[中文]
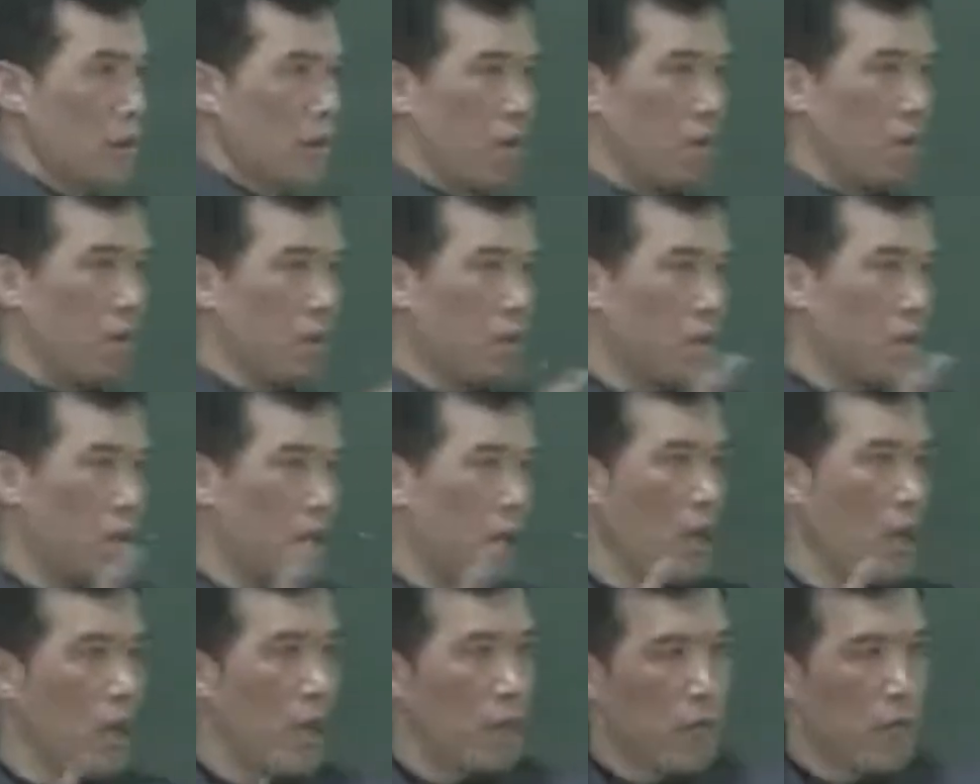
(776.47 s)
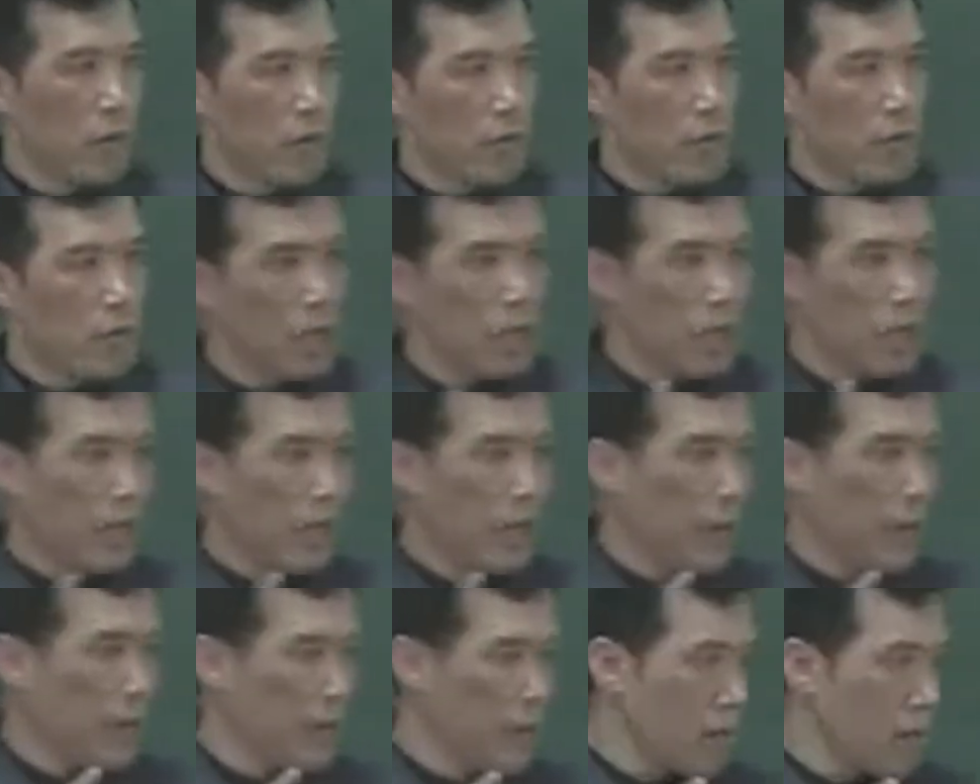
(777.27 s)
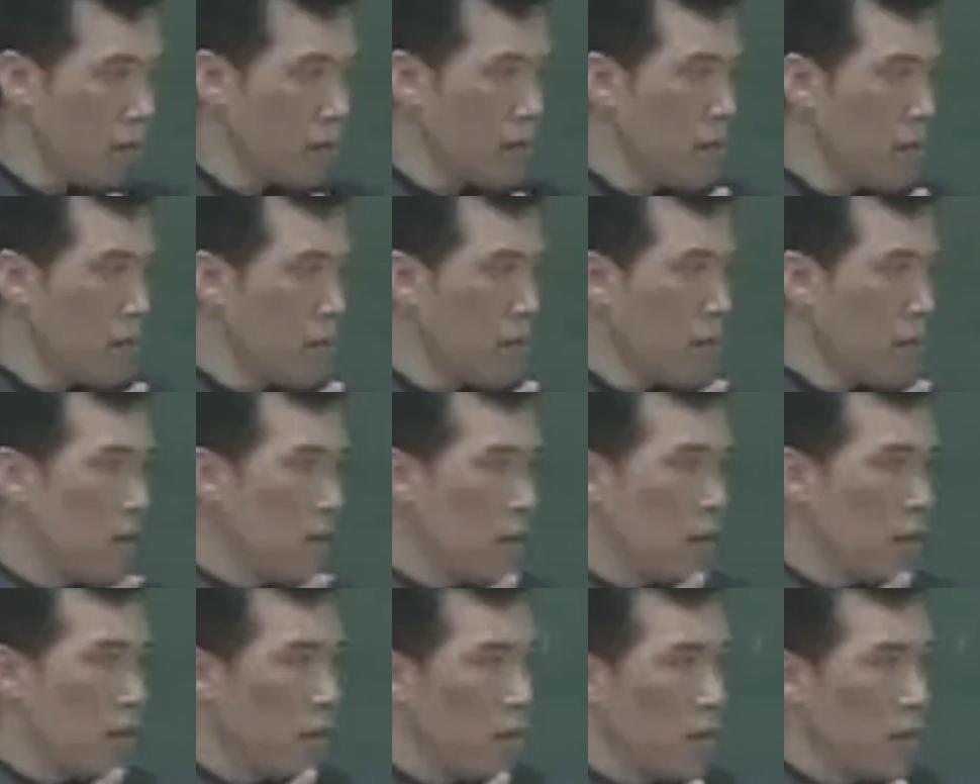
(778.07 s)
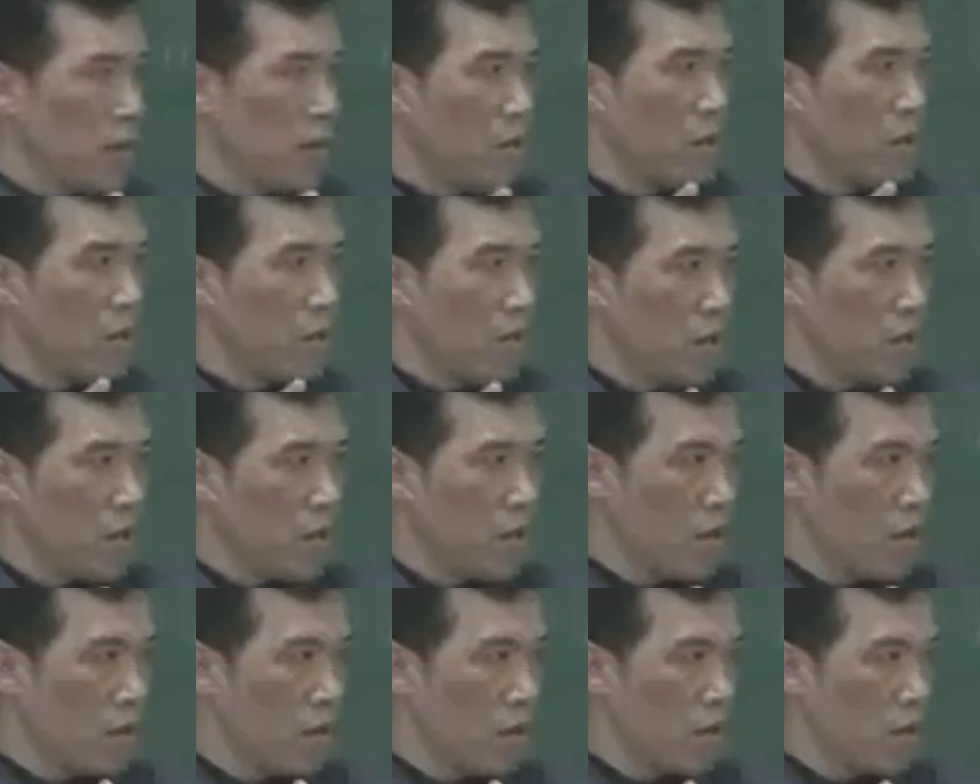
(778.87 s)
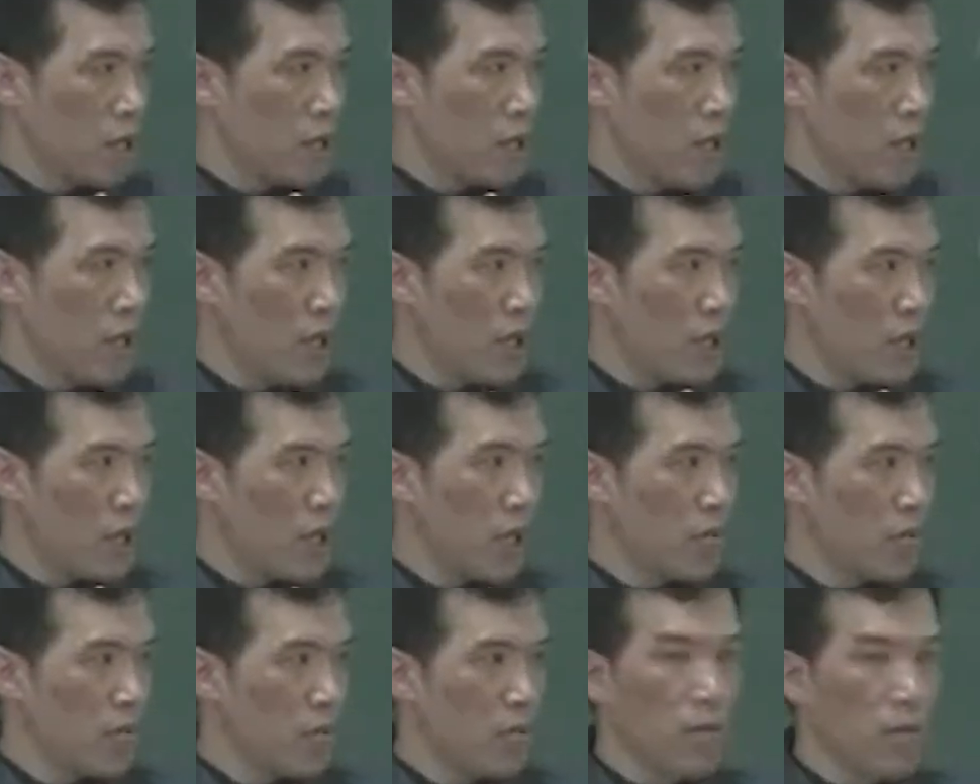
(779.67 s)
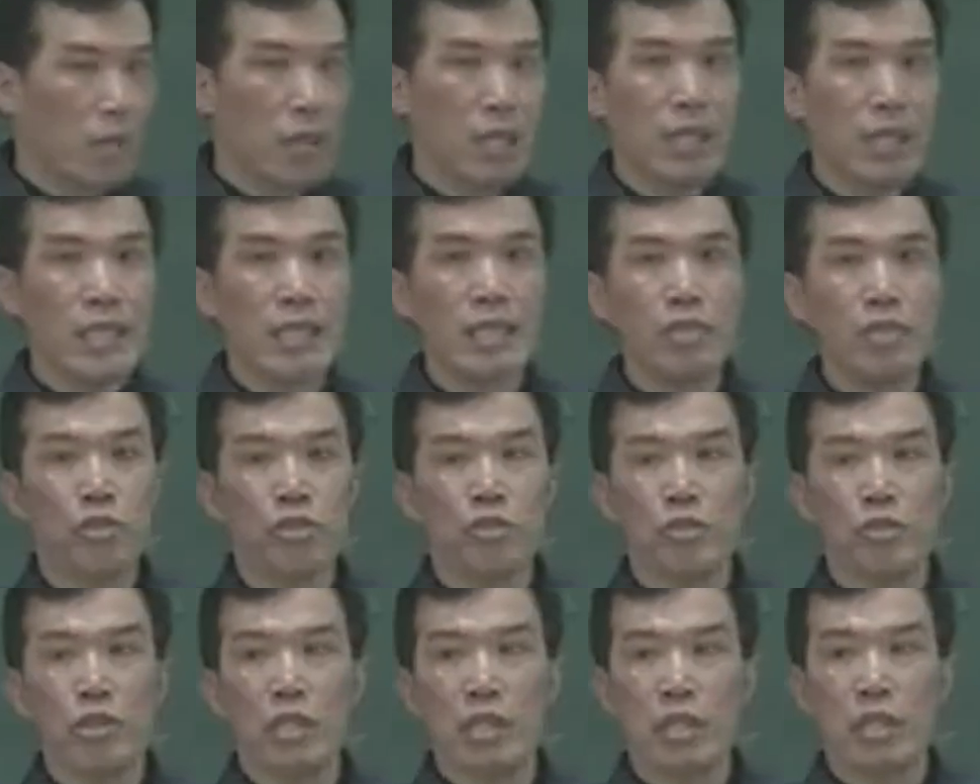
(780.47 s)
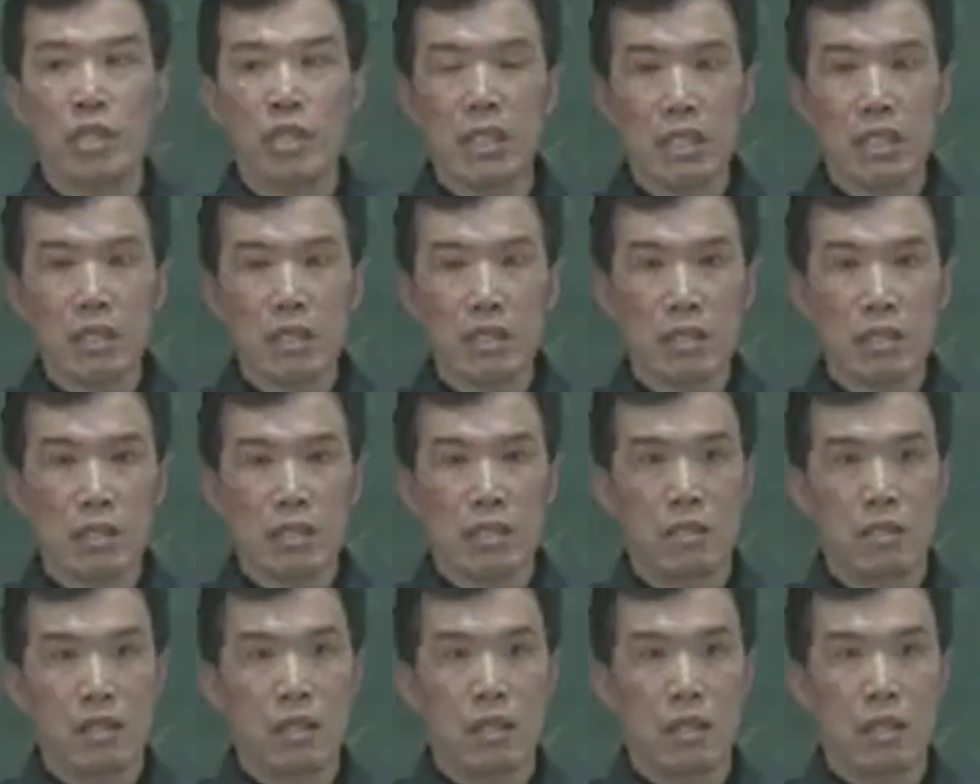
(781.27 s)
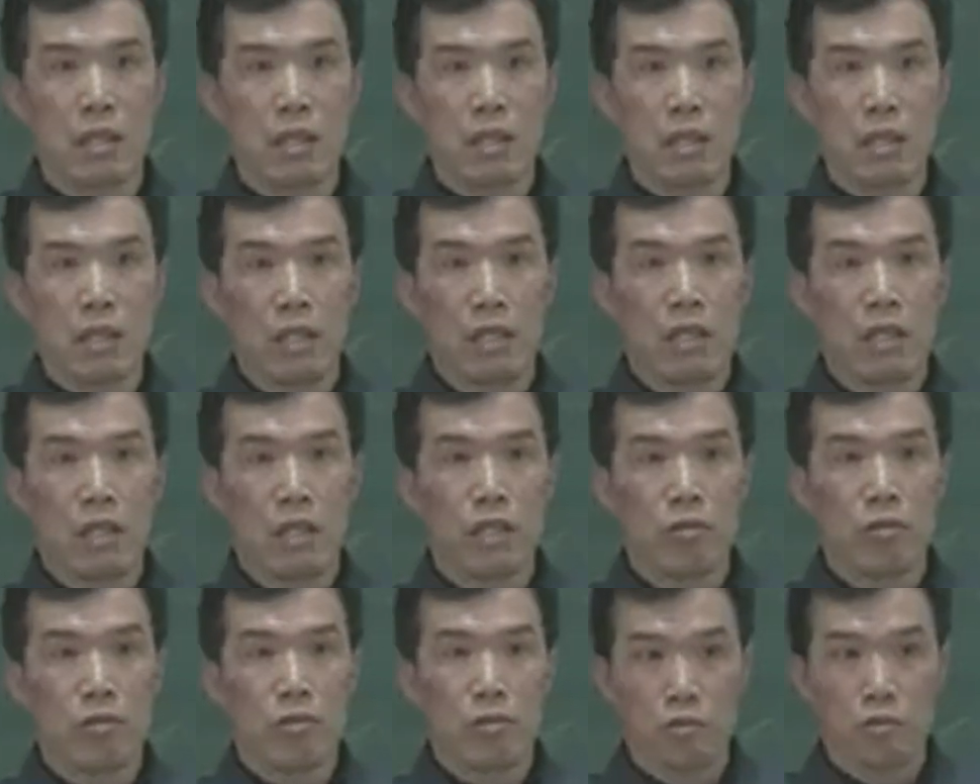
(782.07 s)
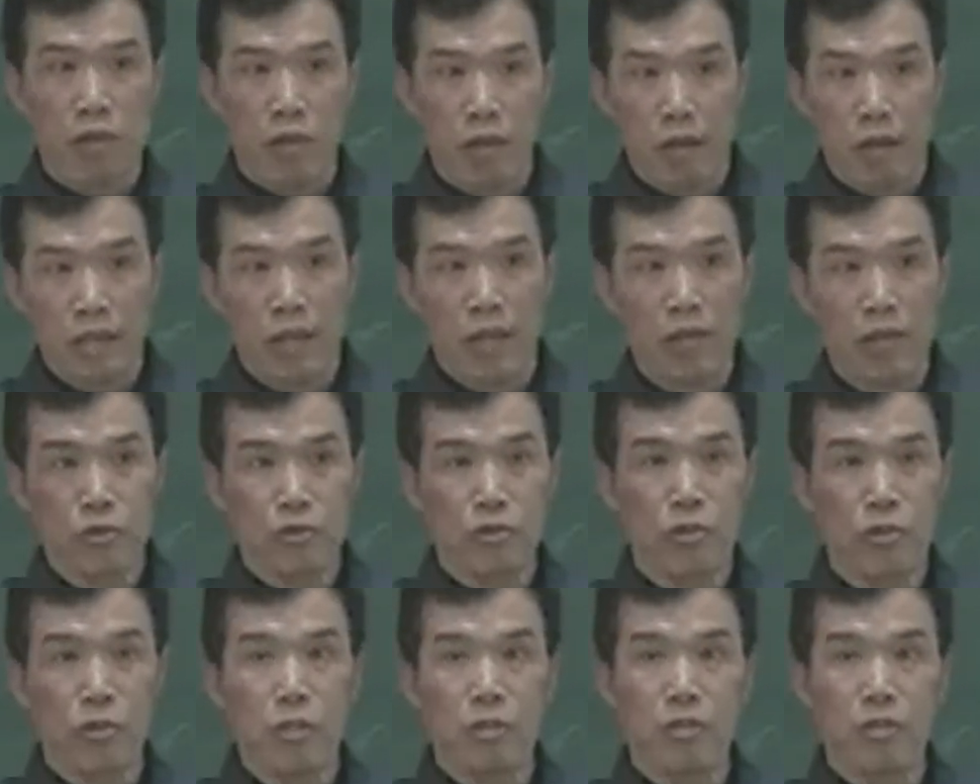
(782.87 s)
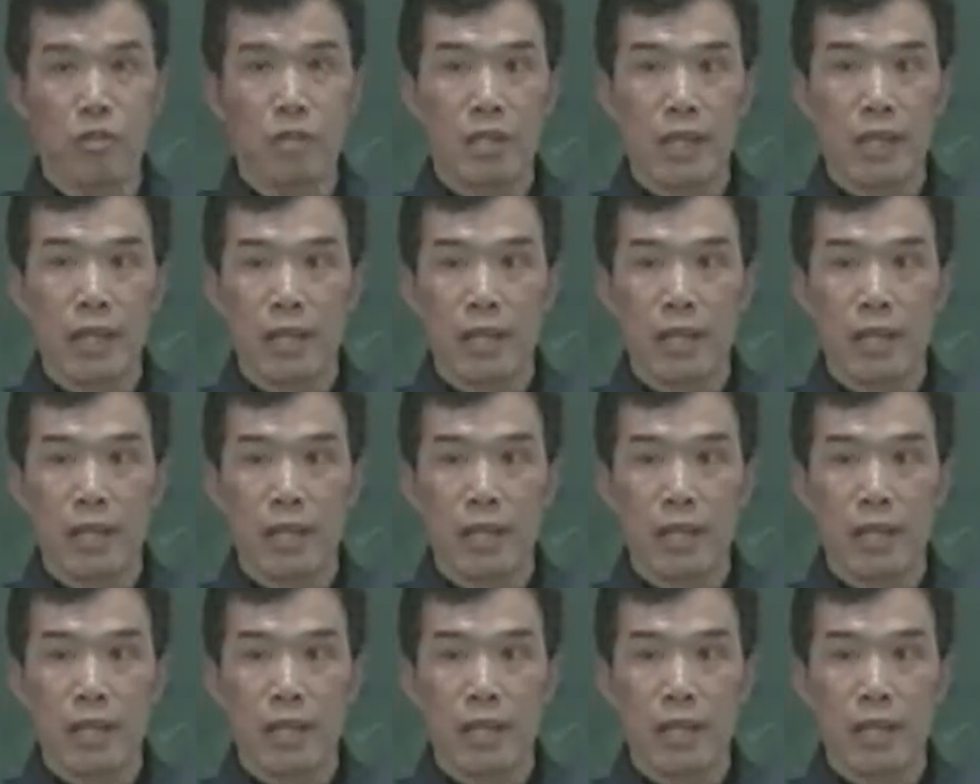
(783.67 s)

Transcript: 而解剖的肝，呃，体内很多凝血因子的合成主要场所就是